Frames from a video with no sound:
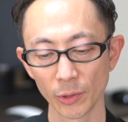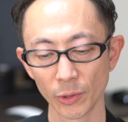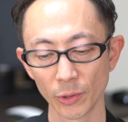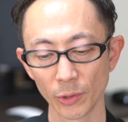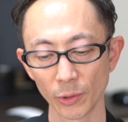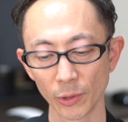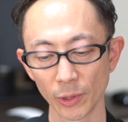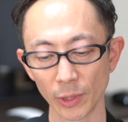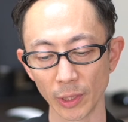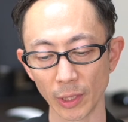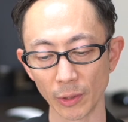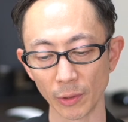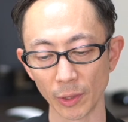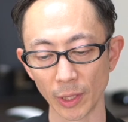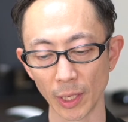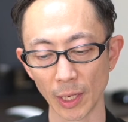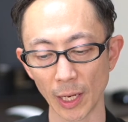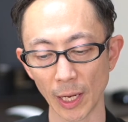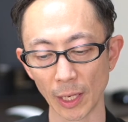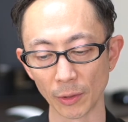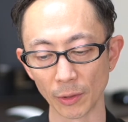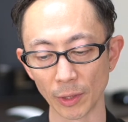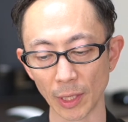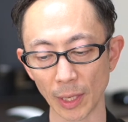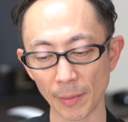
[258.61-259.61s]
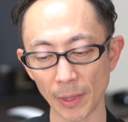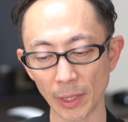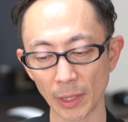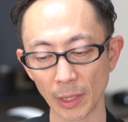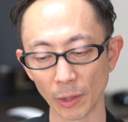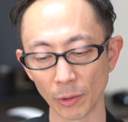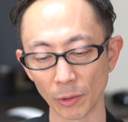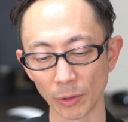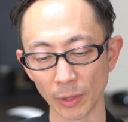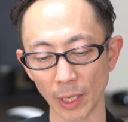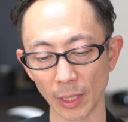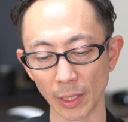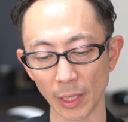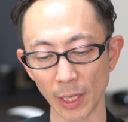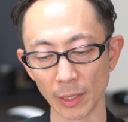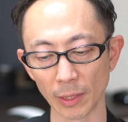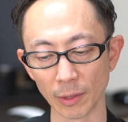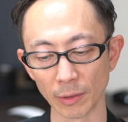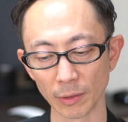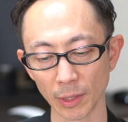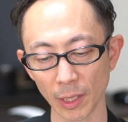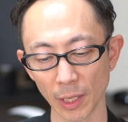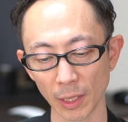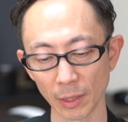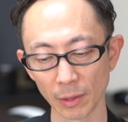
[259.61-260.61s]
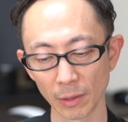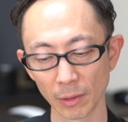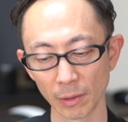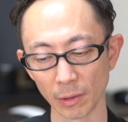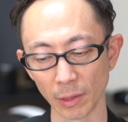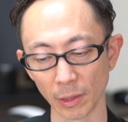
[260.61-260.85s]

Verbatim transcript: 長期で受けないとダメってことはないですかっ